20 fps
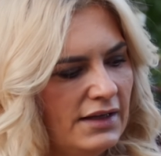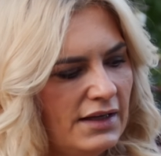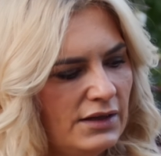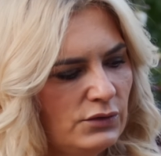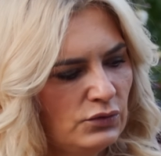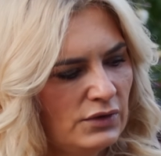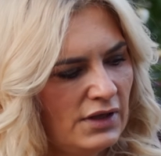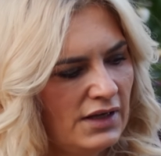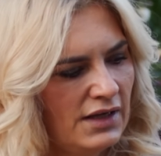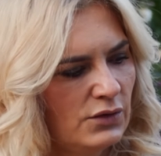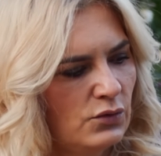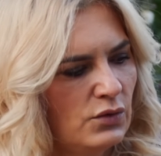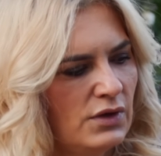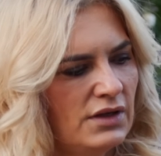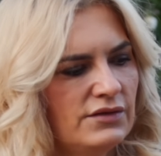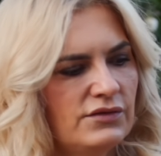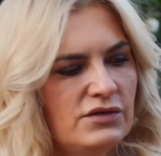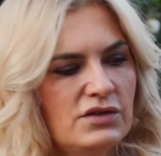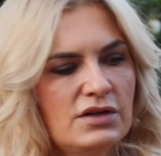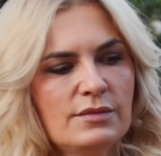Ja tutaj
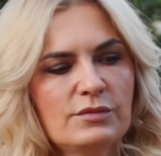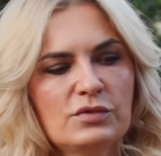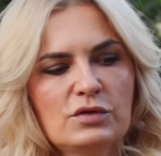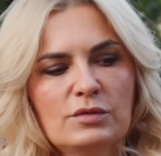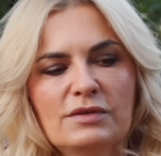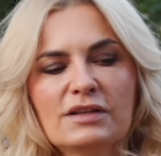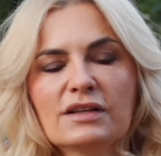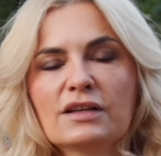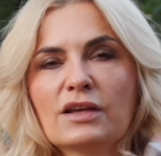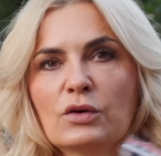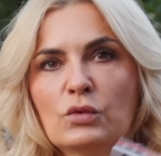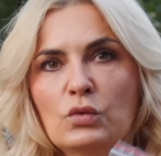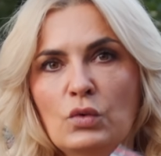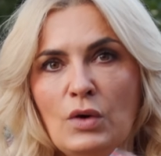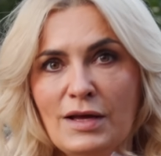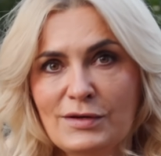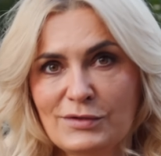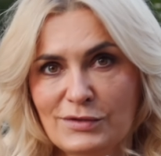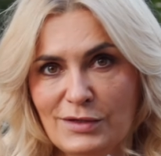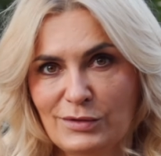akurat wzięłam sobie takie
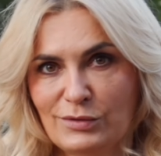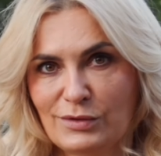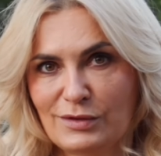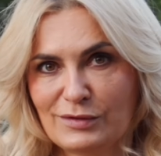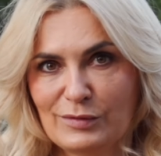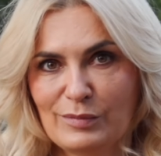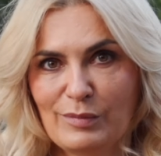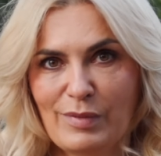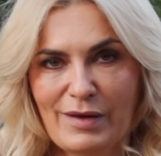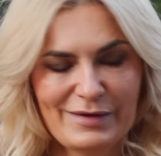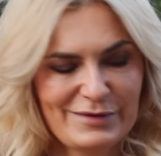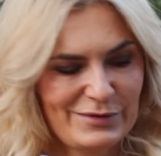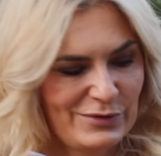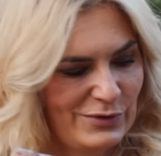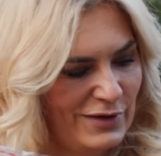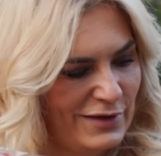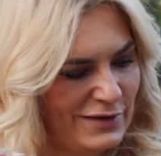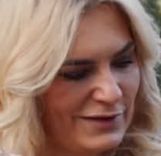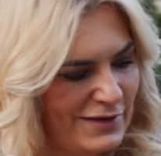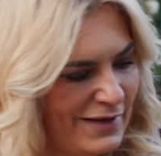kuleczki, które są
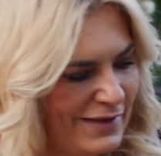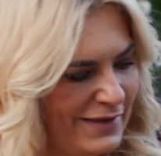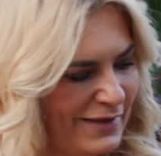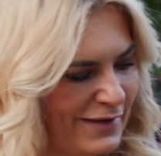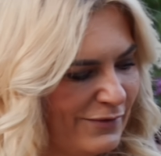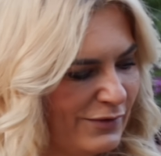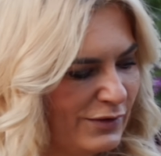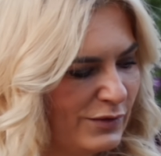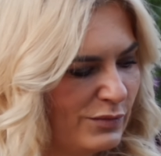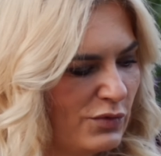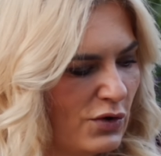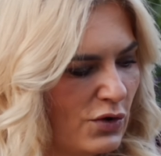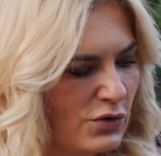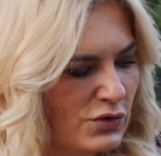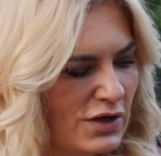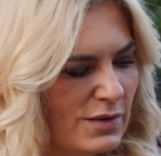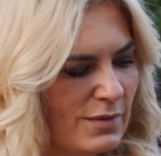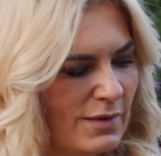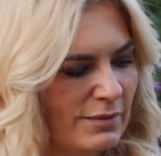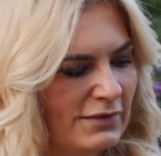bardzo jesienne w
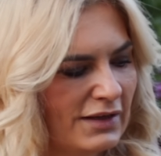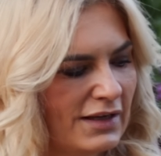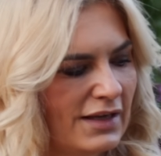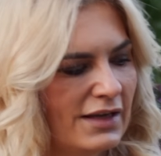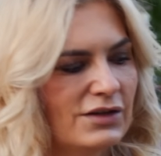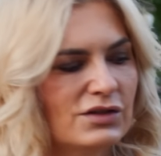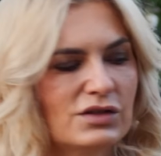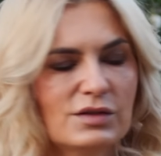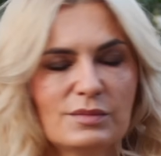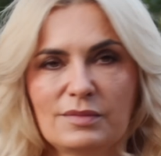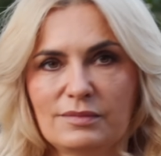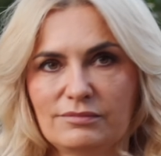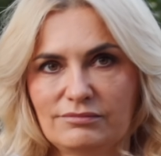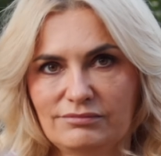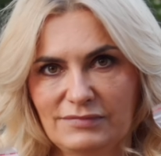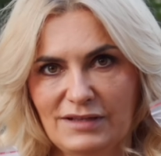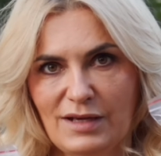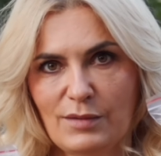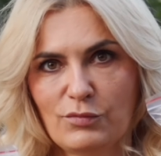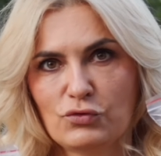odbiorze i mam takie jeszcze
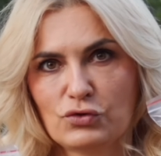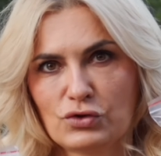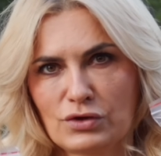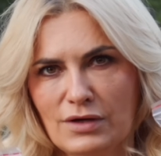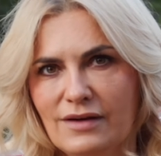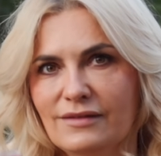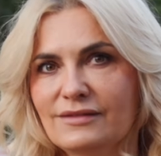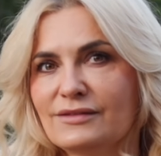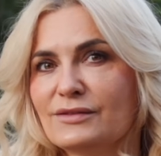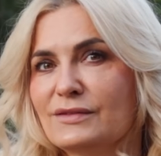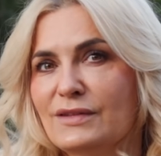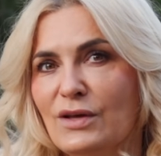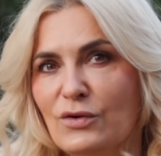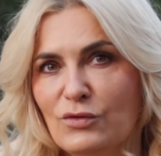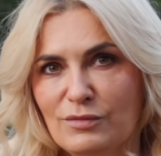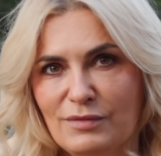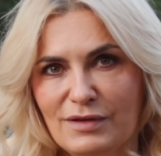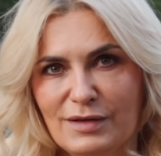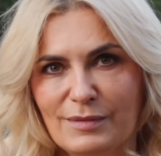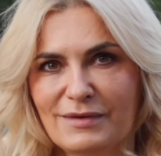jabłuszka,
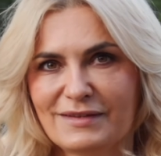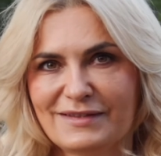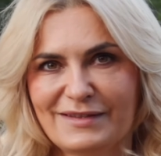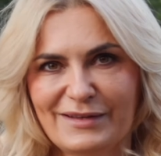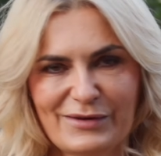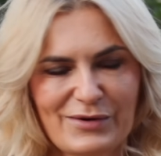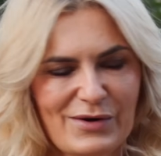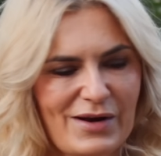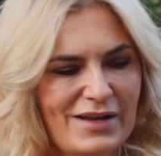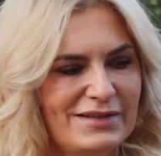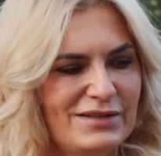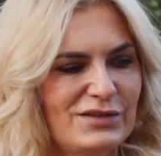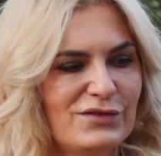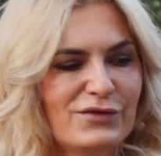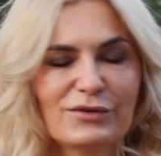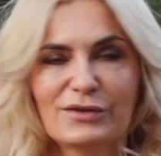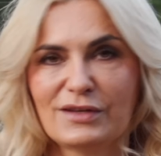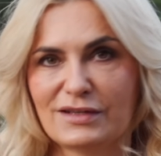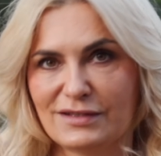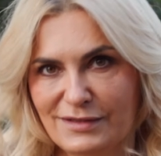zostały mi chyba z dekoracji
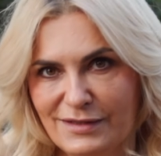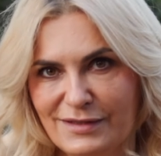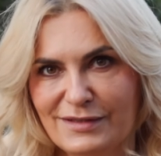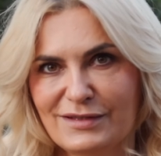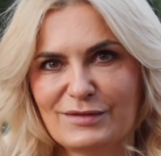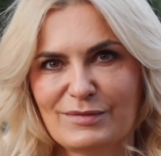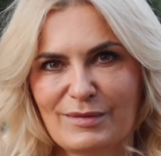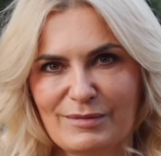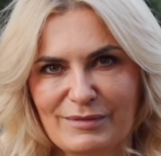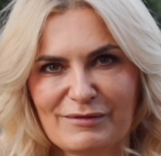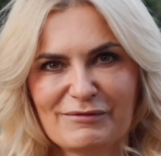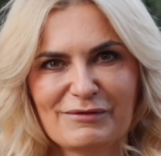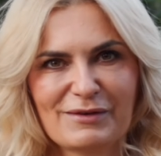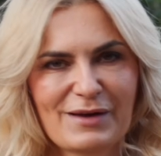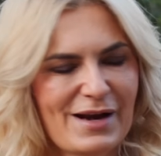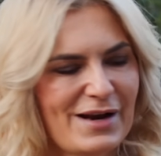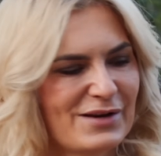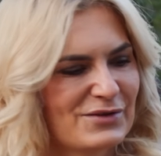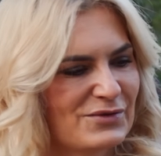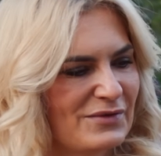świątecznych, gdzieś mam tam w
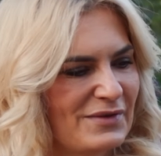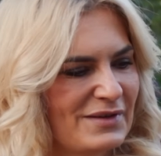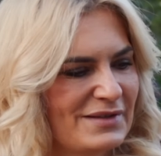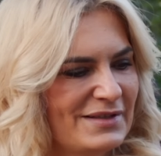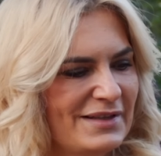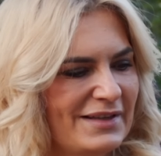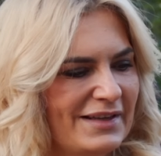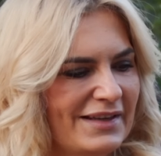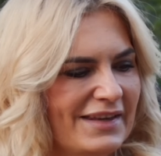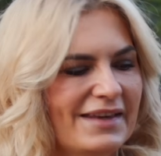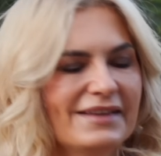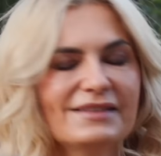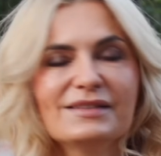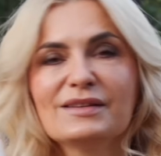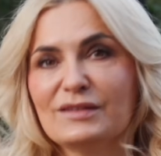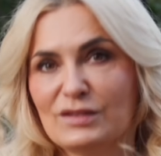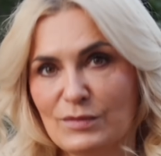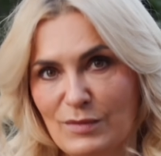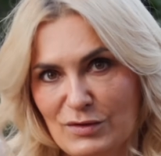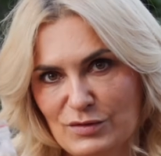garażu że właśnie takie,
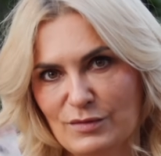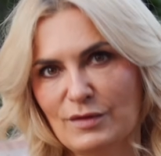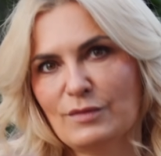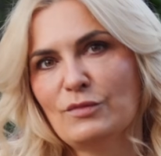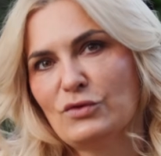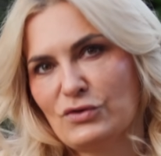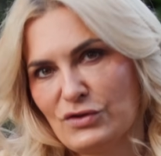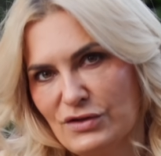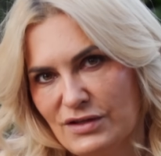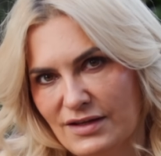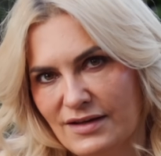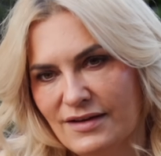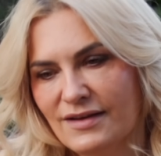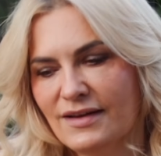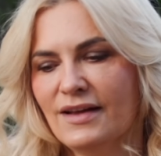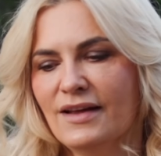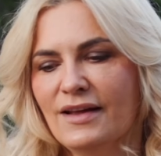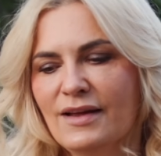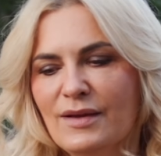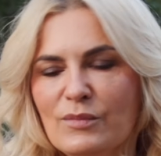zobaczymy, może się,
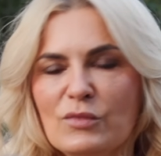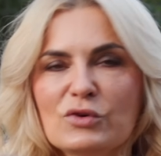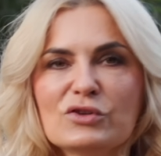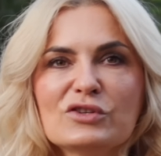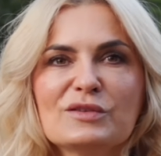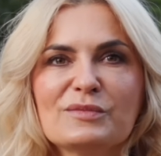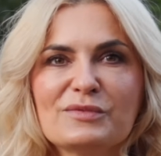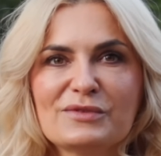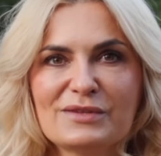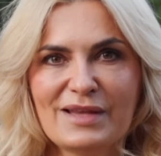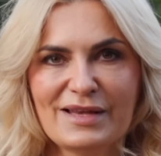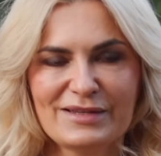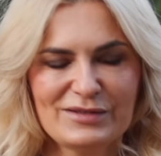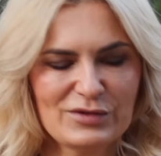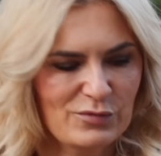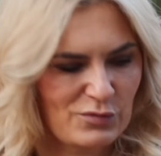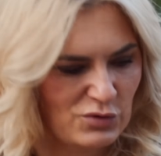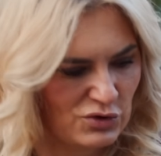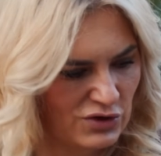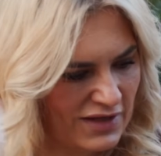może się
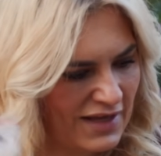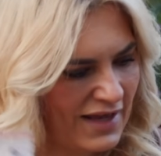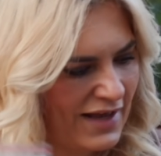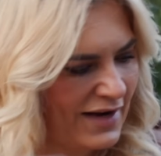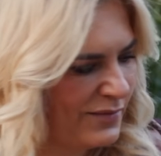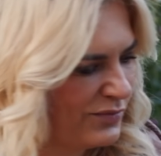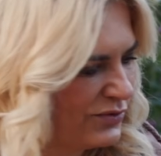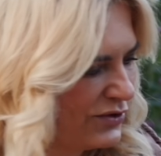przydadzą, może nie, ale